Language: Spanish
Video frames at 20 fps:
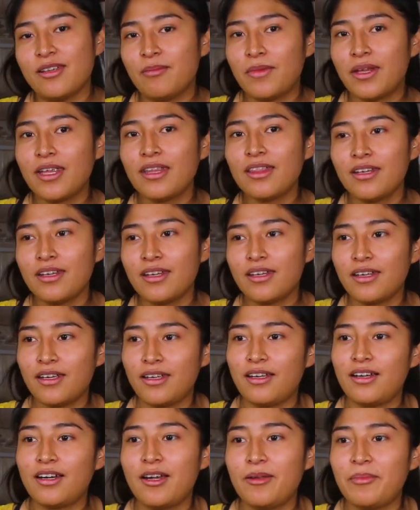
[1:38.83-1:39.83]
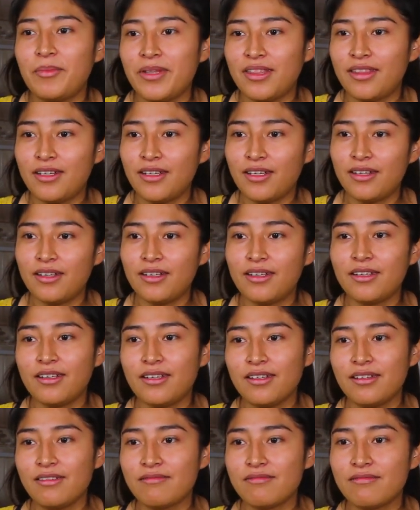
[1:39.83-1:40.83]
también y que realmente
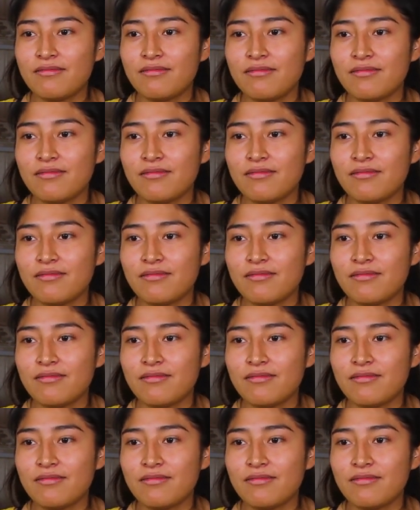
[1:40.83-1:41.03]
eh,